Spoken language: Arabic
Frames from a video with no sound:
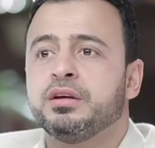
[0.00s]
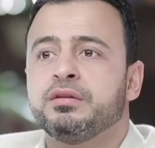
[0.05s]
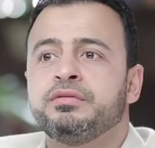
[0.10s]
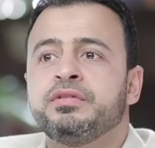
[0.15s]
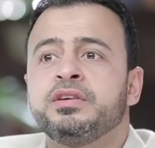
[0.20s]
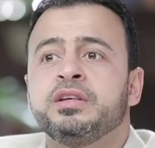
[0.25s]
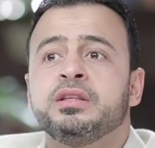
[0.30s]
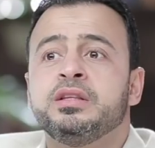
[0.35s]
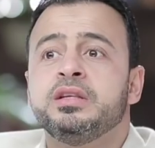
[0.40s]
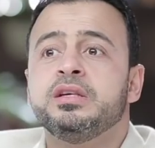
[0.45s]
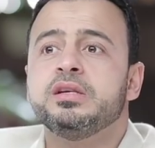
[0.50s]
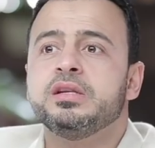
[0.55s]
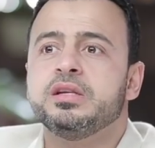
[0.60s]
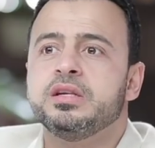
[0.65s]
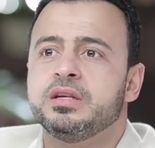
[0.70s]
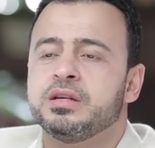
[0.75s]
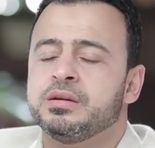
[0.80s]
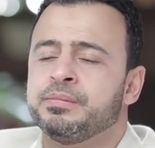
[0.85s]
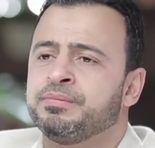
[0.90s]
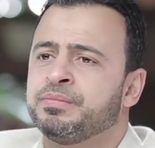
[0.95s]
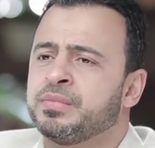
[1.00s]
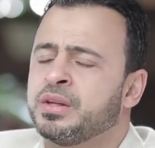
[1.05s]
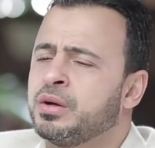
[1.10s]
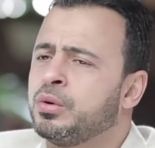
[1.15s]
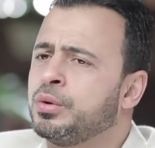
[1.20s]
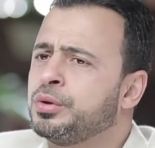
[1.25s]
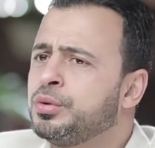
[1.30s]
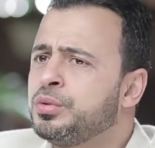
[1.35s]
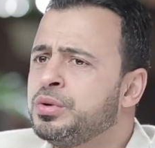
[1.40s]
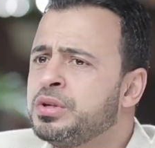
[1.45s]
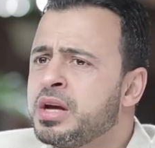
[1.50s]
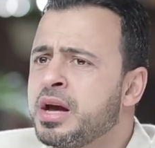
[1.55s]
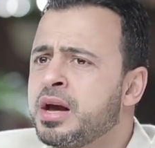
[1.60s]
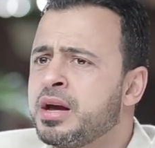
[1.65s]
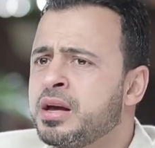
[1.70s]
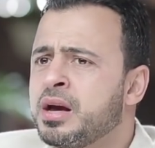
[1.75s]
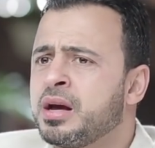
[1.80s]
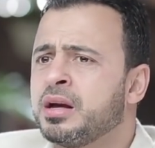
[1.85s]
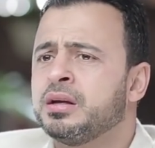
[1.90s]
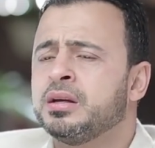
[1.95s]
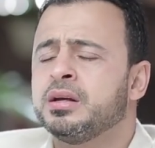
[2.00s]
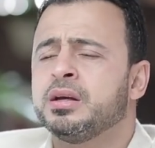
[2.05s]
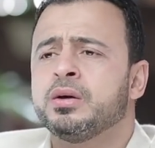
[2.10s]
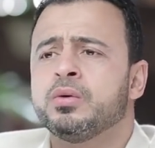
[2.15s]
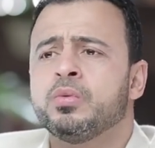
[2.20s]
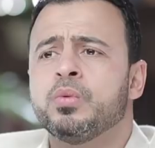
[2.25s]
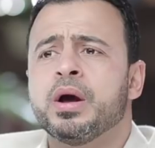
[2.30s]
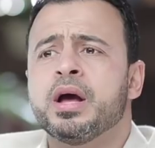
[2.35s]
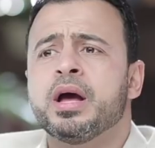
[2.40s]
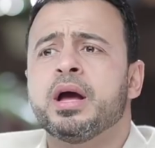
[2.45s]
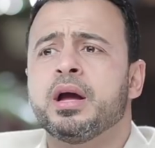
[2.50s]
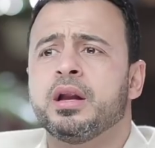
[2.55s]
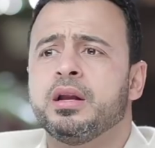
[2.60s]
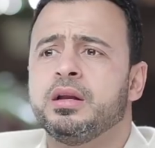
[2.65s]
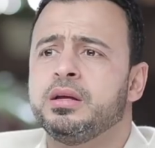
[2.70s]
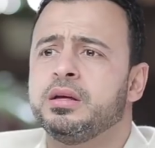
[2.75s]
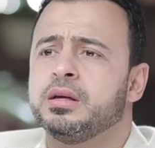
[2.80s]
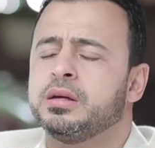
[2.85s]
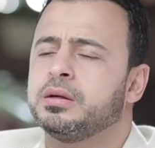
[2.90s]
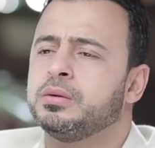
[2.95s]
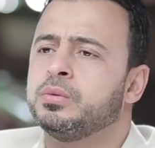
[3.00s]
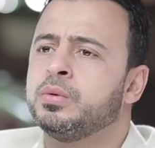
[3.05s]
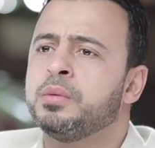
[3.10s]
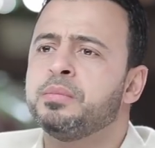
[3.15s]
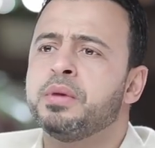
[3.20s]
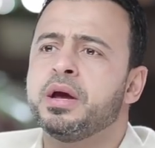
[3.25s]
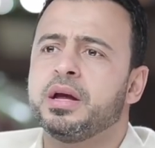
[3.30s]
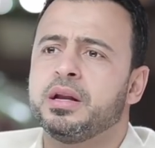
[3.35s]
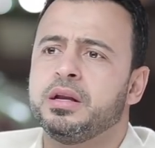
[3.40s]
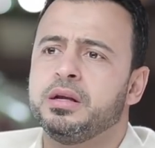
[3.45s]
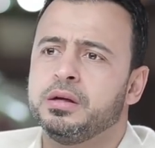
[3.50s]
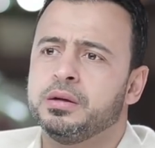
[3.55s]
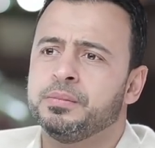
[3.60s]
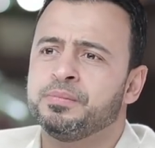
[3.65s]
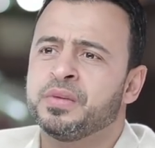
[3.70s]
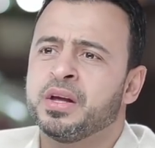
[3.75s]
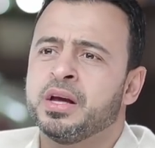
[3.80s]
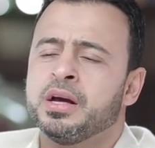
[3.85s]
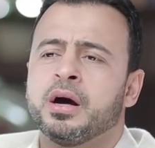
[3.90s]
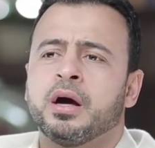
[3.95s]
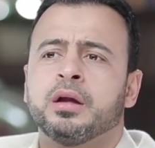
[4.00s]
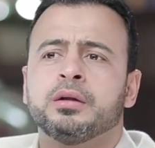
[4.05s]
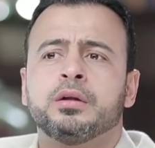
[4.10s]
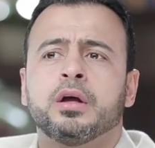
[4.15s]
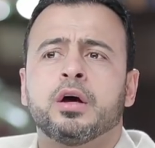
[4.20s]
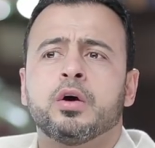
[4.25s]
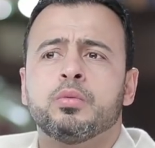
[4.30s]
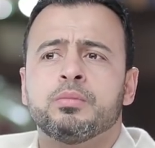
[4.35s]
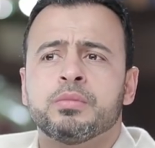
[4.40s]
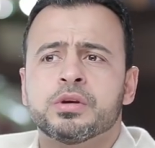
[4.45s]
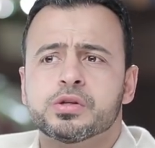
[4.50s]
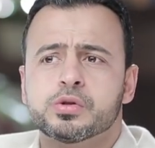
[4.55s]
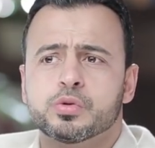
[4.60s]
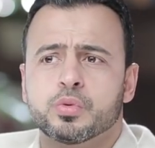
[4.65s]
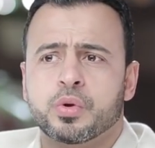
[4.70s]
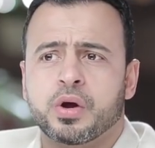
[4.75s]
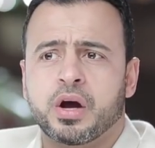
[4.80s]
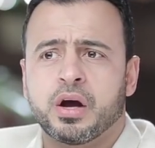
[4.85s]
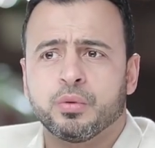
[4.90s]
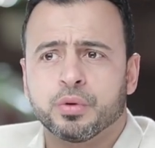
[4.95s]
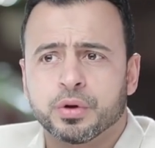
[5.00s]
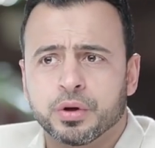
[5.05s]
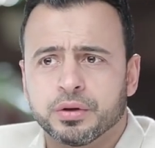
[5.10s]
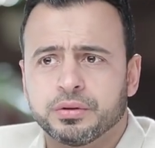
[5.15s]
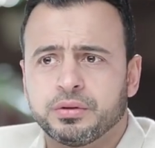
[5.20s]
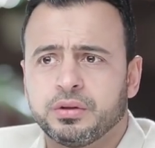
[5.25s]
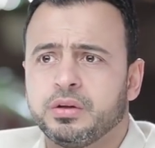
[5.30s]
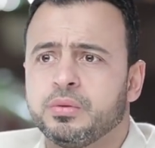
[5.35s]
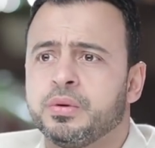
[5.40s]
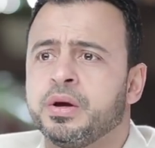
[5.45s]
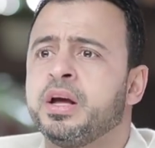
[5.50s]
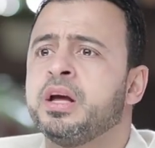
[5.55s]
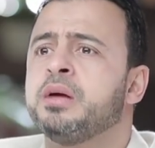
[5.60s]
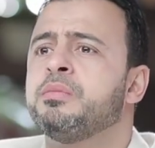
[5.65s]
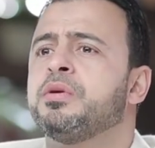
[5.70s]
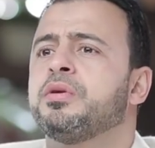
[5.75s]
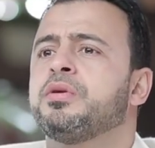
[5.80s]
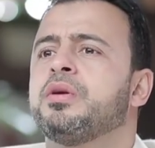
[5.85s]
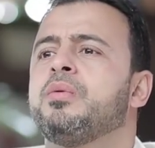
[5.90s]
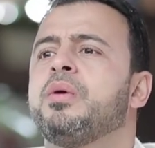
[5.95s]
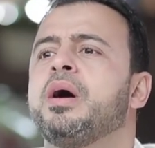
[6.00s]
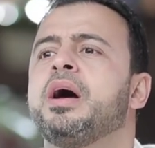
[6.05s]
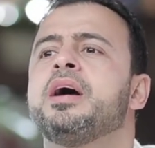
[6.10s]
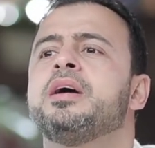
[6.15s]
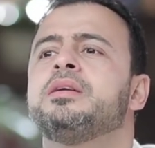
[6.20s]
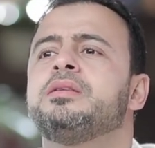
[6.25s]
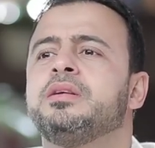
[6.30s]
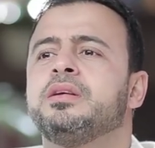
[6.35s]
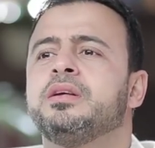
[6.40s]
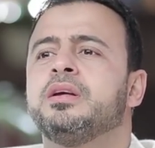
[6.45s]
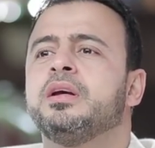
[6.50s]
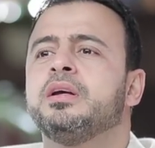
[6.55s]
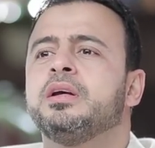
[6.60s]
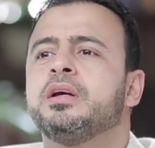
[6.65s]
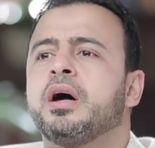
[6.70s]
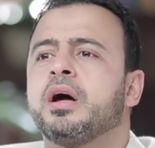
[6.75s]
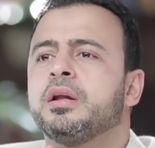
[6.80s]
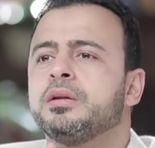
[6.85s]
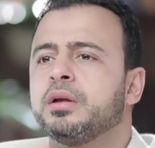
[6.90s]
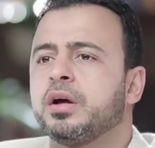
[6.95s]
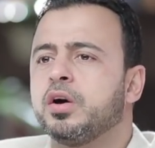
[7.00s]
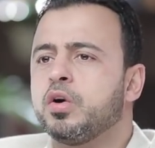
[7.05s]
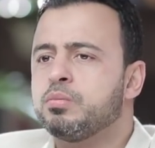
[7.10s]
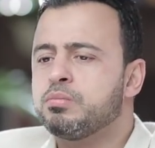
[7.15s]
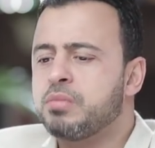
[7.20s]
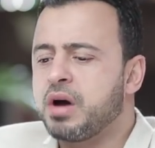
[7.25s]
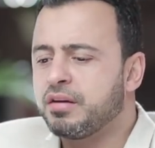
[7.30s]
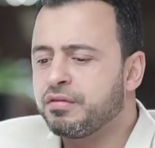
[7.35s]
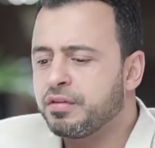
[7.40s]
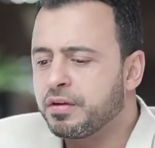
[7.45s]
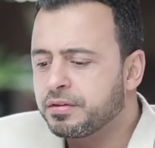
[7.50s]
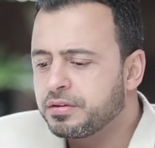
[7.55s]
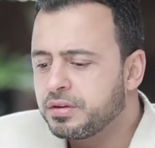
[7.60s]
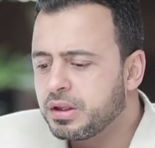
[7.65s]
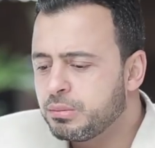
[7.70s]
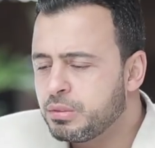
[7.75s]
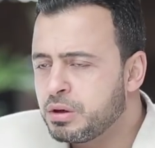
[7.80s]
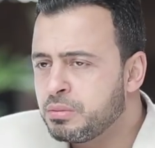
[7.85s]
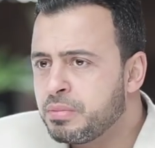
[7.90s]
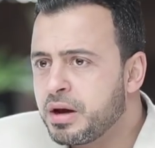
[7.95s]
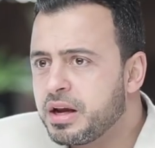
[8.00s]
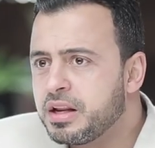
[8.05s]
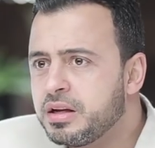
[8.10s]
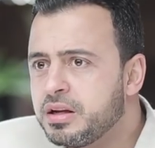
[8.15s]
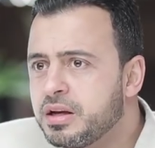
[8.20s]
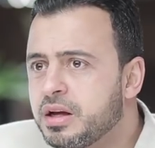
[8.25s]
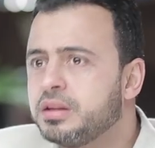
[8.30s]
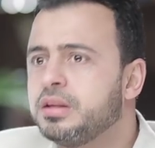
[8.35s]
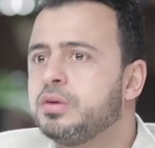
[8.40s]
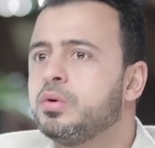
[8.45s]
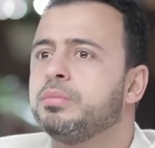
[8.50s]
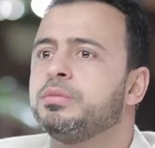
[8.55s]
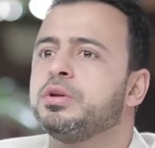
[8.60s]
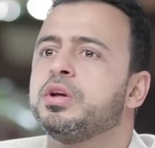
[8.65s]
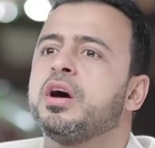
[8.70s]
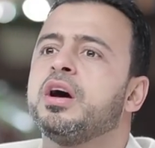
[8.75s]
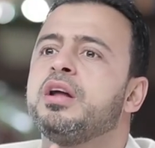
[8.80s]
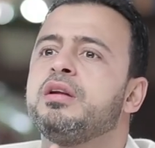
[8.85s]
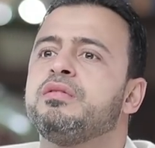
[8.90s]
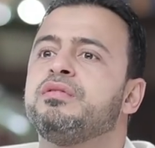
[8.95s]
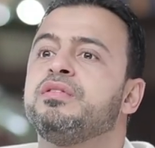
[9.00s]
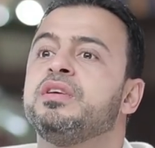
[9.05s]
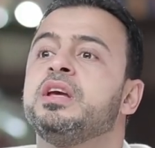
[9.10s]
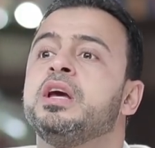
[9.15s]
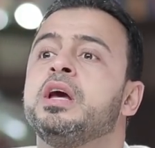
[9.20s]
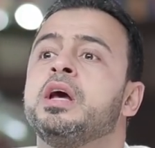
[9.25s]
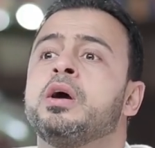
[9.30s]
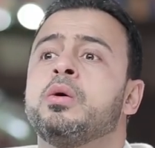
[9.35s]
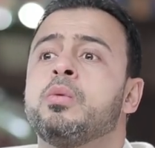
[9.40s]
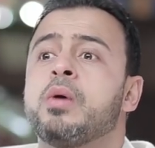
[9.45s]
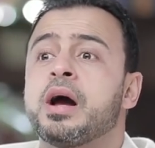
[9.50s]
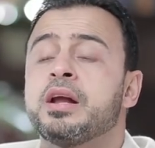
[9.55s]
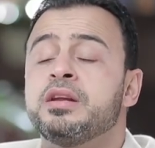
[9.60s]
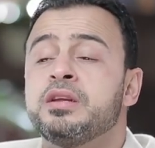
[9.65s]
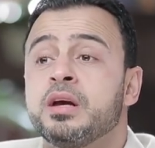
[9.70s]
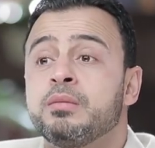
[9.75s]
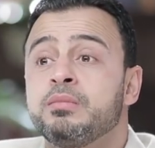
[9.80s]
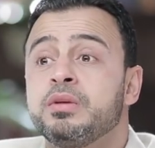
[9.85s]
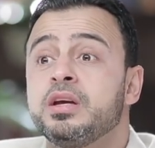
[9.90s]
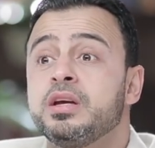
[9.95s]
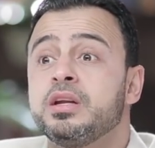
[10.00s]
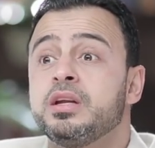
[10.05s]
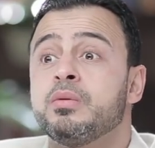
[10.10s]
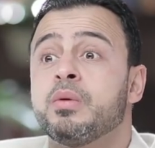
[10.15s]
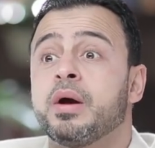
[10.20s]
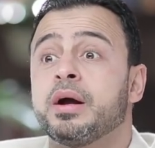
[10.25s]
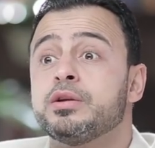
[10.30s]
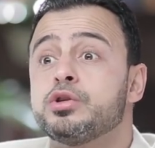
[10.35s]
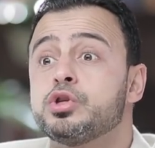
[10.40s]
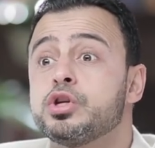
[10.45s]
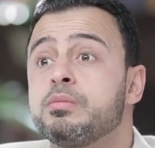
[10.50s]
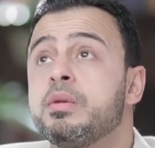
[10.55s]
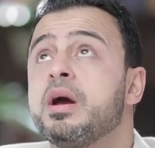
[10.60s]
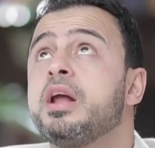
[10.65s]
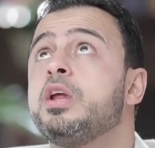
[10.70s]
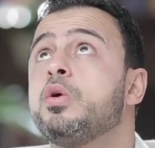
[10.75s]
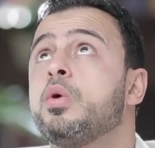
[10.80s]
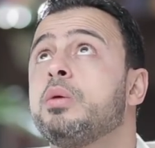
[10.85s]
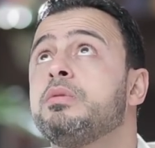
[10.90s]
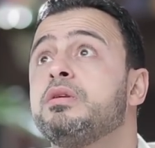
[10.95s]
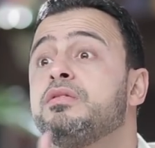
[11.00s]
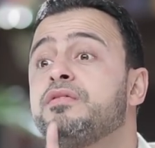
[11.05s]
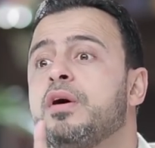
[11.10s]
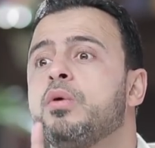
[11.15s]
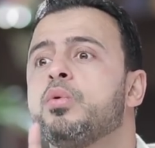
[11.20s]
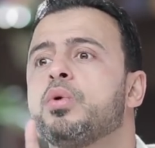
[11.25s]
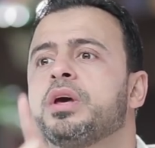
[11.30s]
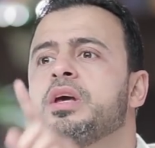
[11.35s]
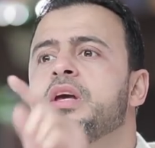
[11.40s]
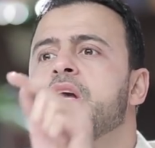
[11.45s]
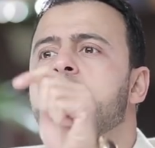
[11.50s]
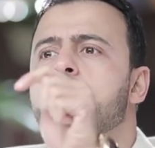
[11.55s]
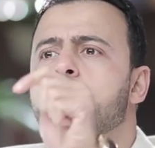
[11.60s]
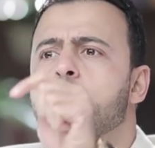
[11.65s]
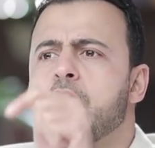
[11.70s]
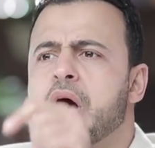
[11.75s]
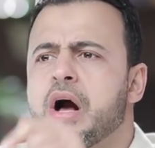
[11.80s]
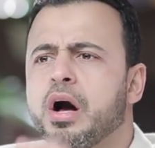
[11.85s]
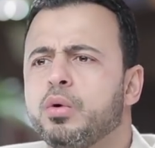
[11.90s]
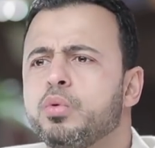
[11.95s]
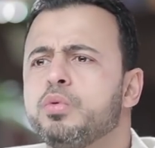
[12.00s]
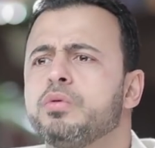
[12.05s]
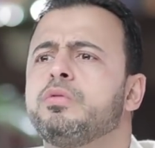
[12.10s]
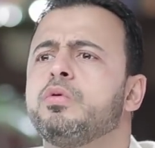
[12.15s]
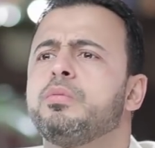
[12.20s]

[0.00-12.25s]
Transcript: في ديني ودنياي وأهلي ومالي اللهم استر عوراتي وآمن روعاتي اللهم احفظني من بين يدي ومن خلفي وعن يميني وعن شمالي ومن فوقي وأعوذ